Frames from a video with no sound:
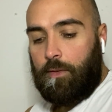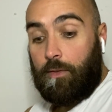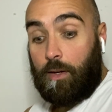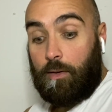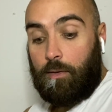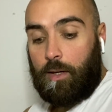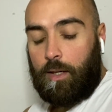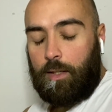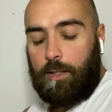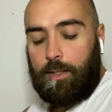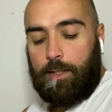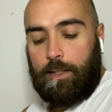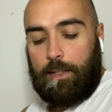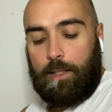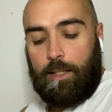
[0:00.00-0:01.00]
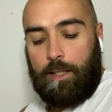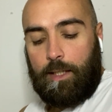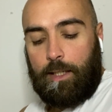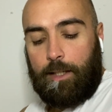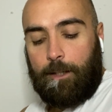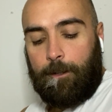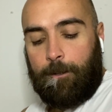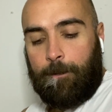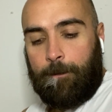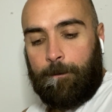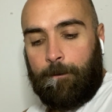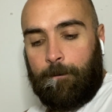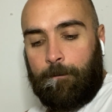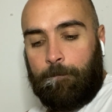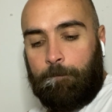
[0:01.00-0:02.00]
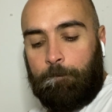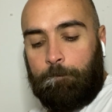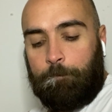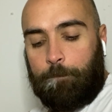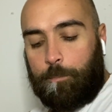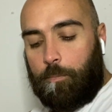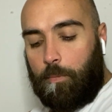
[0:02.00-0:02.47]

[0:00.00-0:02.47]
voilà. Euh,